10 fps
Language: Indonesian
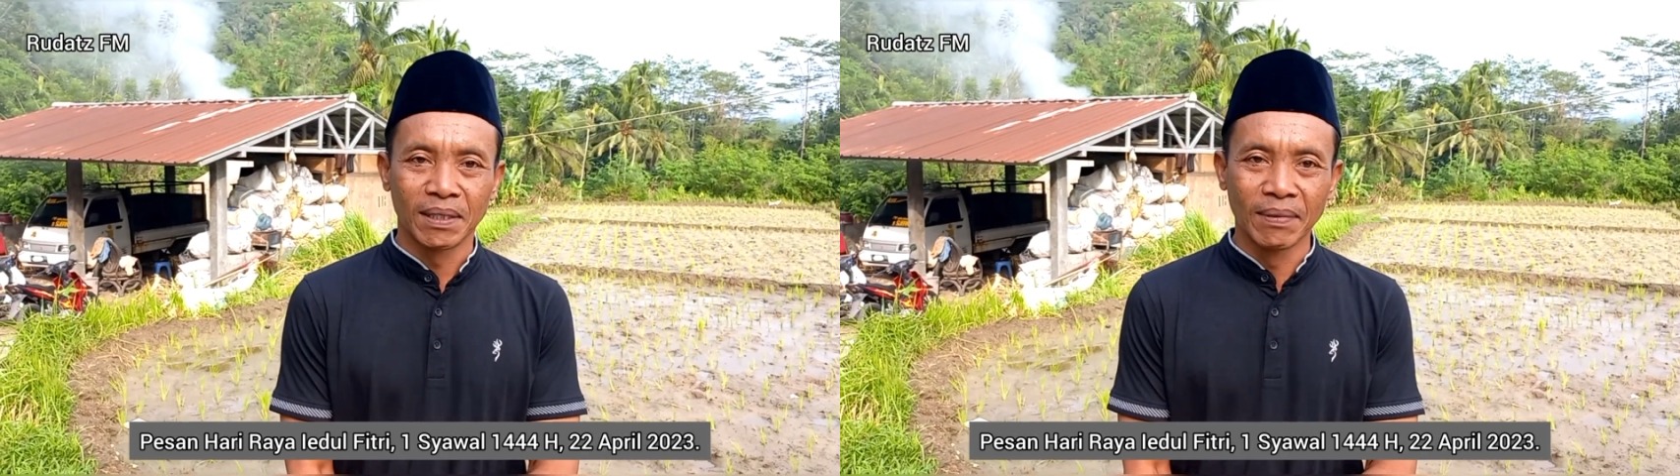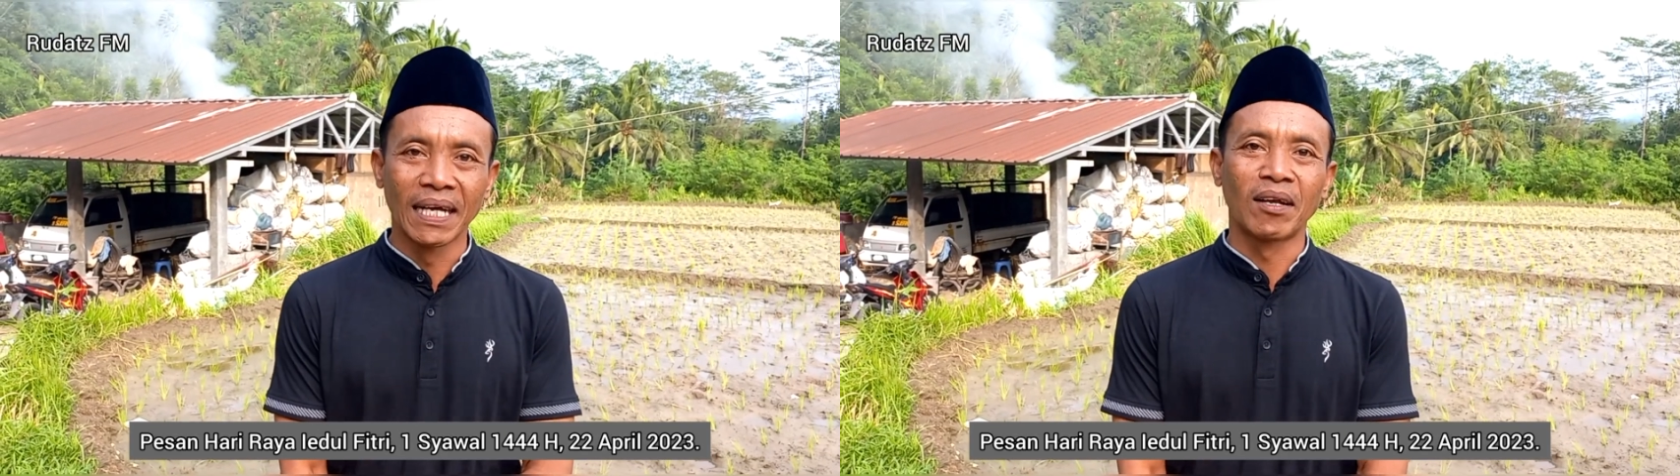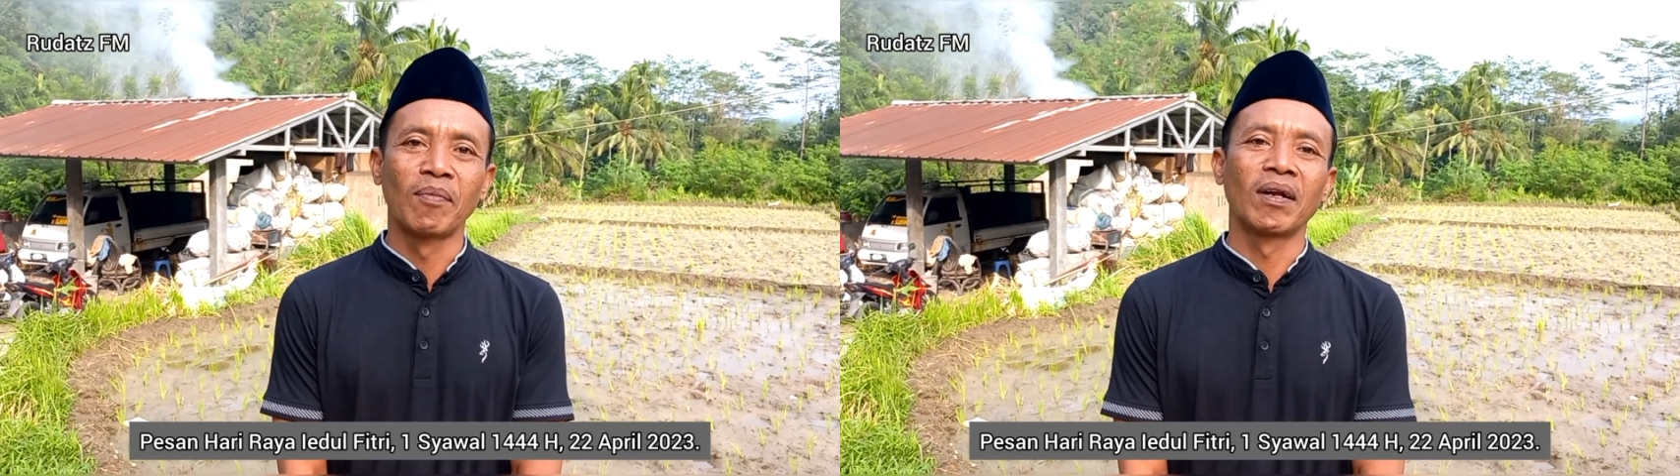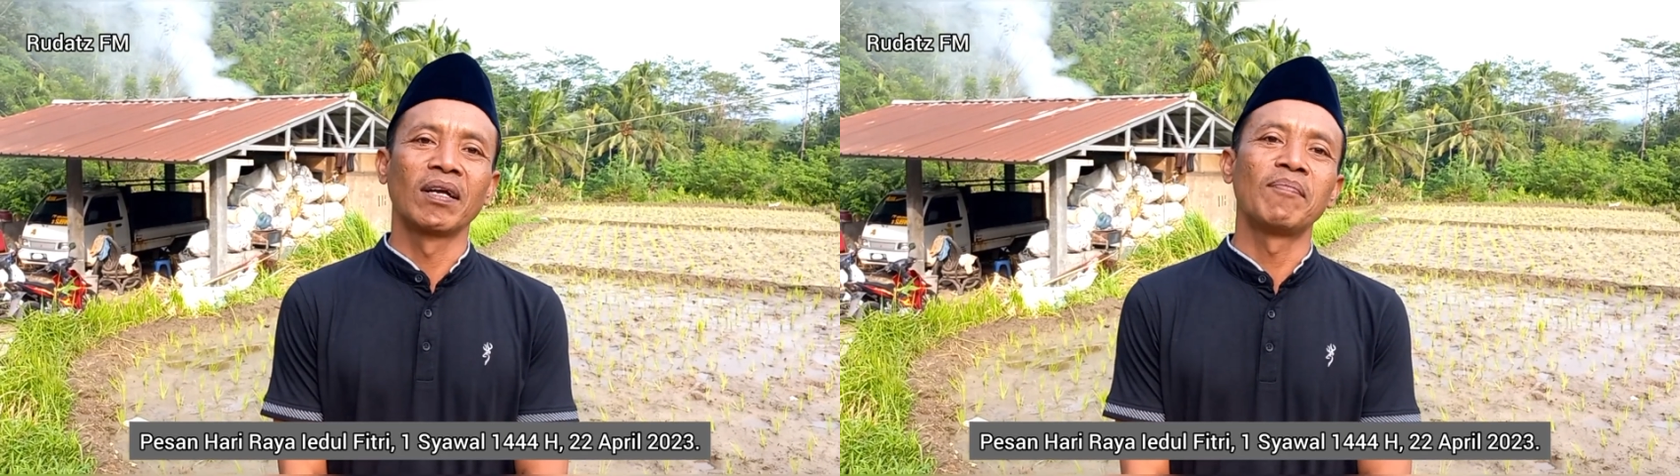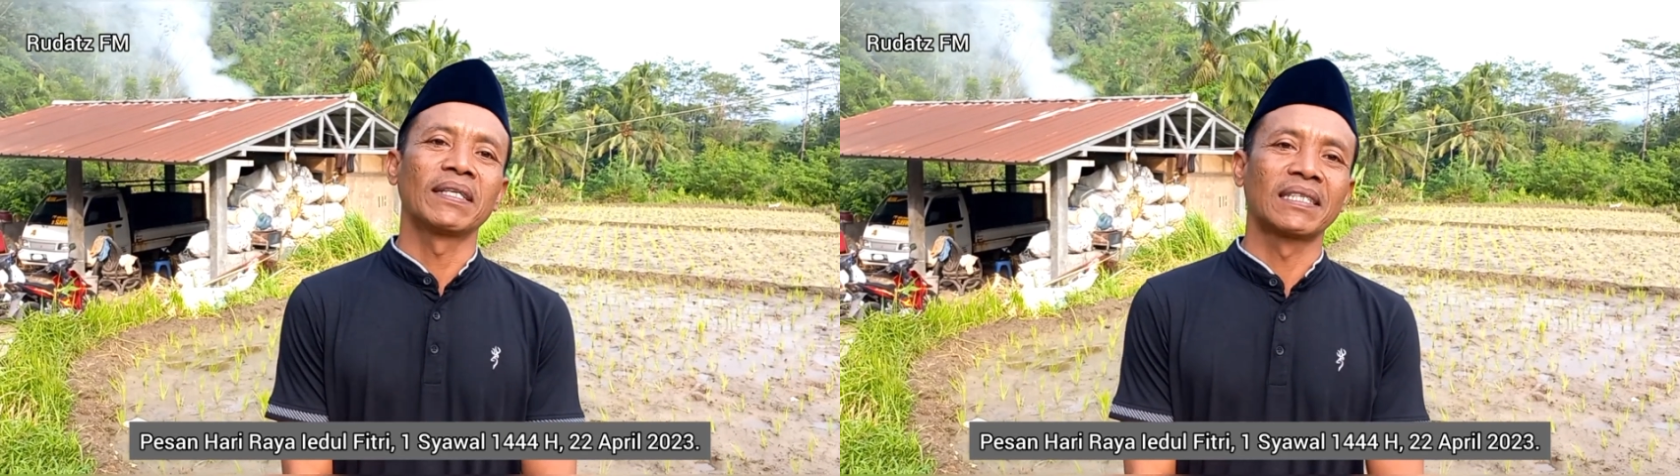
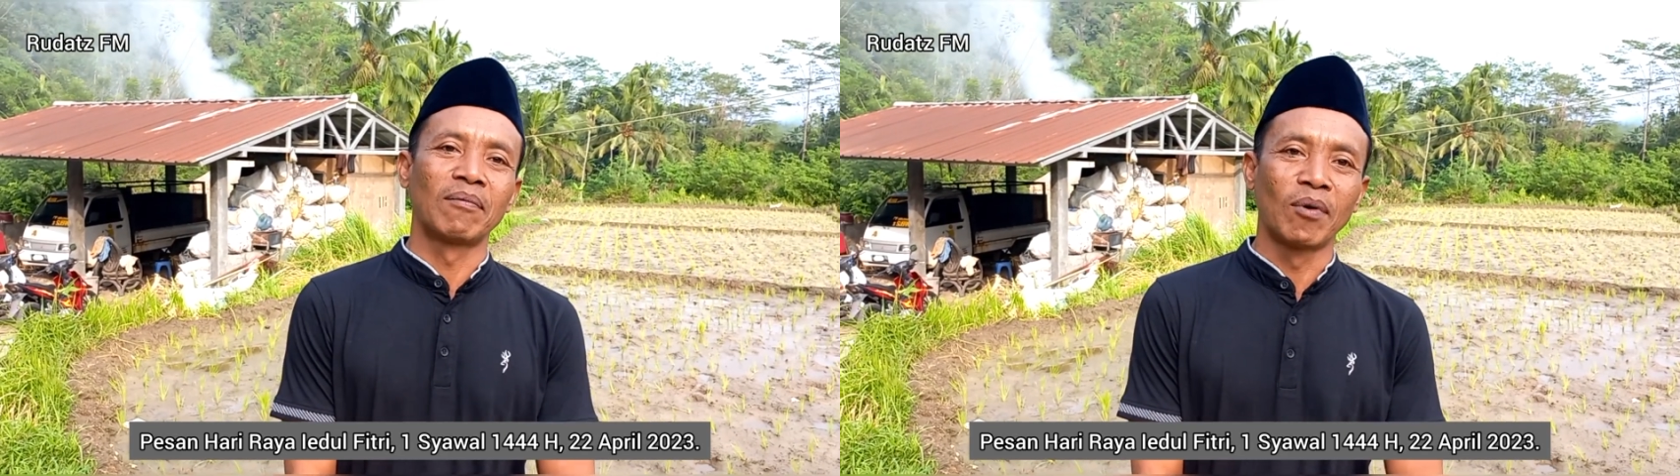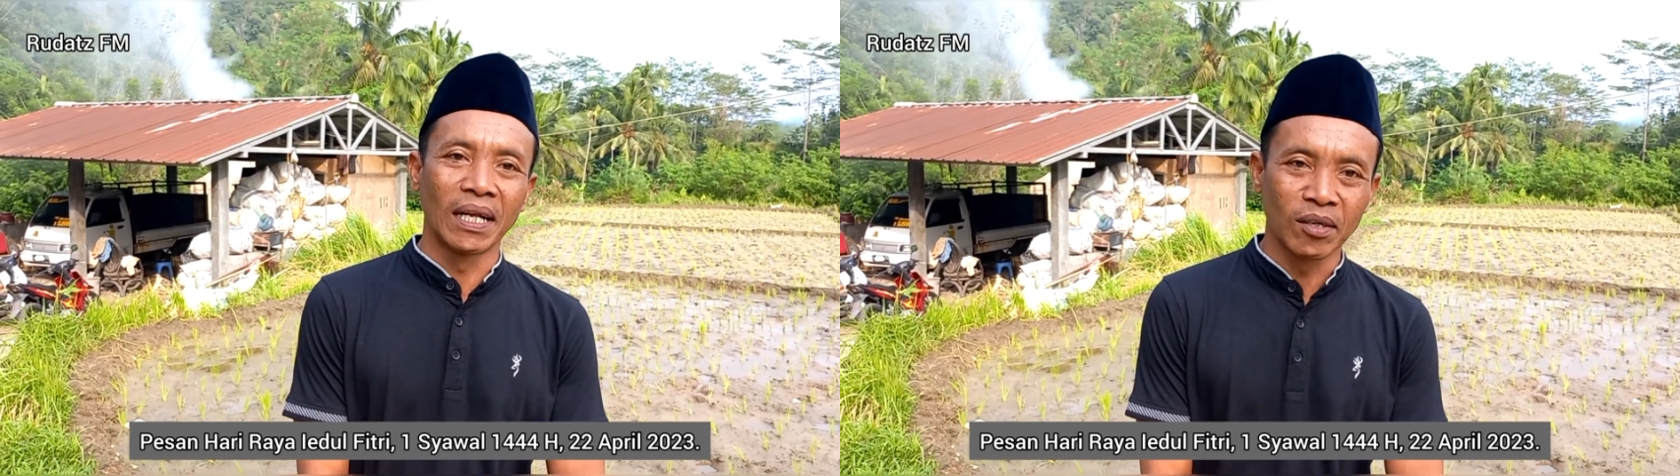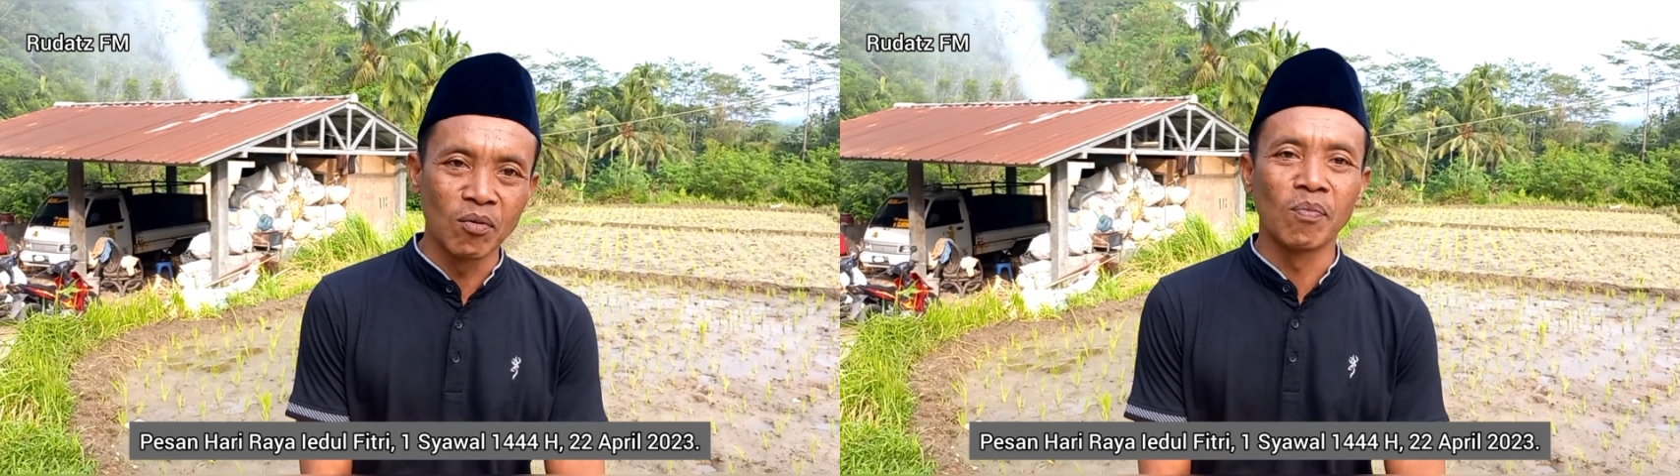Bismillahirrahmanirrahim Assalamualaikum